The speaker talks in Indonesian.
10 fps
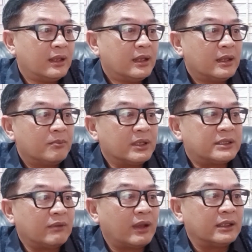
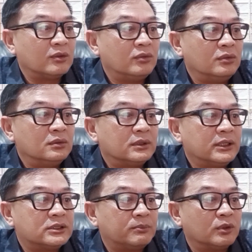Peristiwa itu
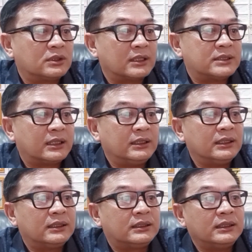disebut
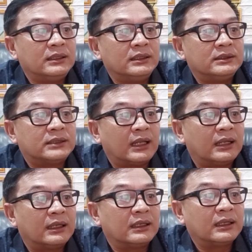terjadi di
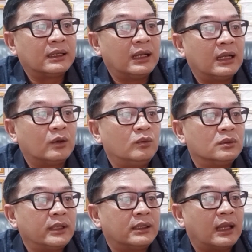Jalan Gaharu
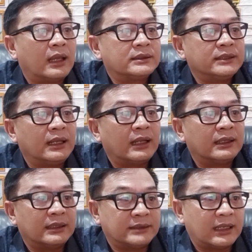3,
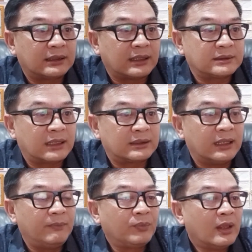Cilandak, Jakarta
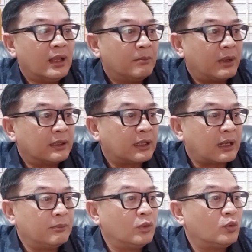Selatan pada
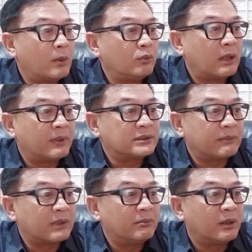Rabu 28
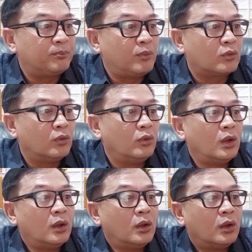September pukul
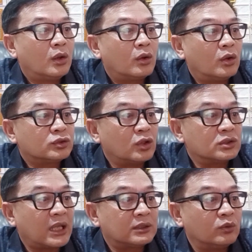
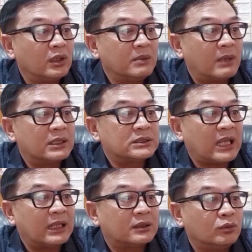
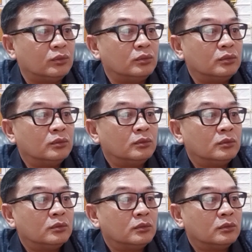
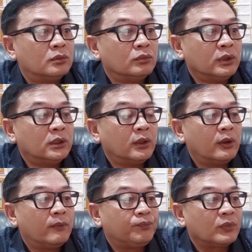01.51 Wih,
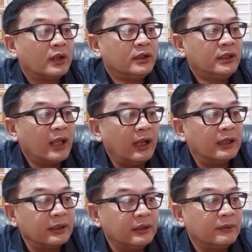dini
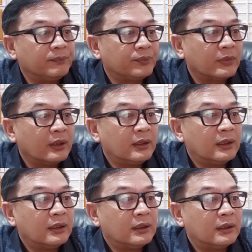hari
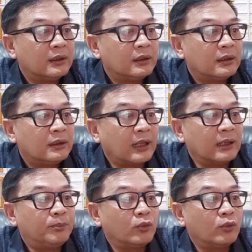dan pukul